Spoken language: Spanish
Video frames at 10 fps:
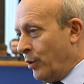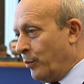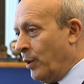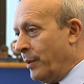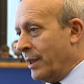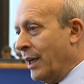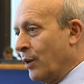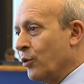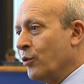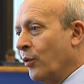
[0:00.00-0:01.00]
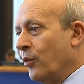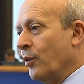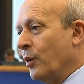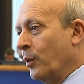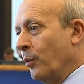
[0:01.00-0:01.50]
problemas de la
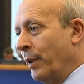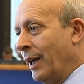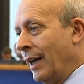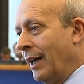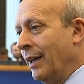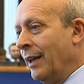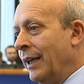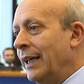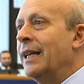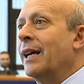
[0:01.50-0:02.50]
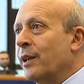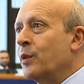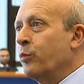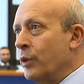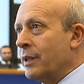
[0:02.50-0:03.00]
construcción europea y la
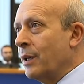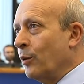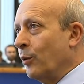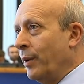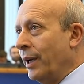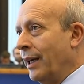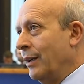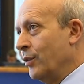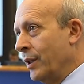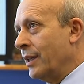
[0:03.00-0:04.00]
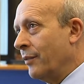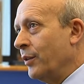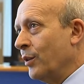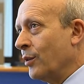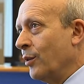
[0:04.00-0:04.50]
respuesta europea a los
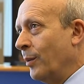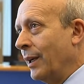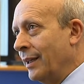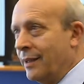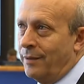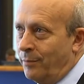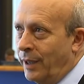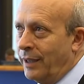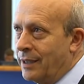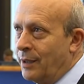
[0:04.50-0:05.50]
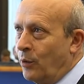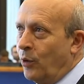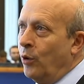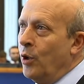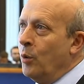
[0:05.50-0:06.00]
desafíos globales van, desde
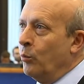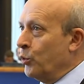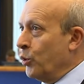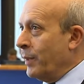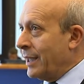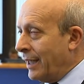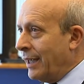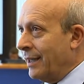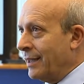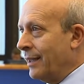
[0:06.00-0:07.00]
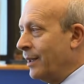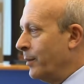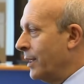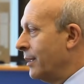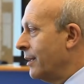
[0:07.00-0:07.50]
luego, mucho más allá de ese
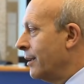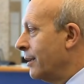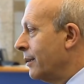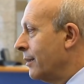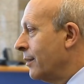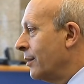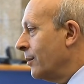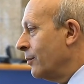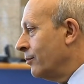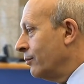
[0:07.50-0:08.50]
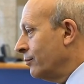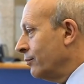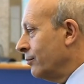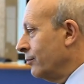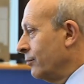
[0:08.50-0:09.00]
tema. ¿Pero qué le parece el hecho de
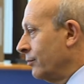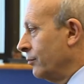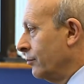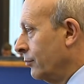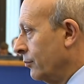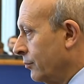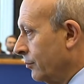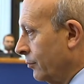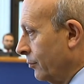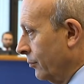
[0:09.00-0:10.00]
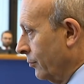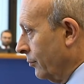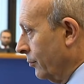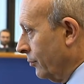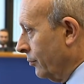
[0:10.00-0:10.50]
que los socialistas sí que están
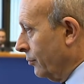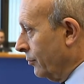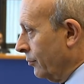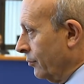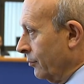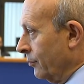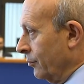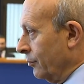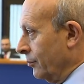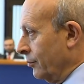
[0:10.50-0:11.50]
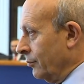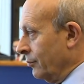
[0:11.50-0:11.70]
intentando promover un poco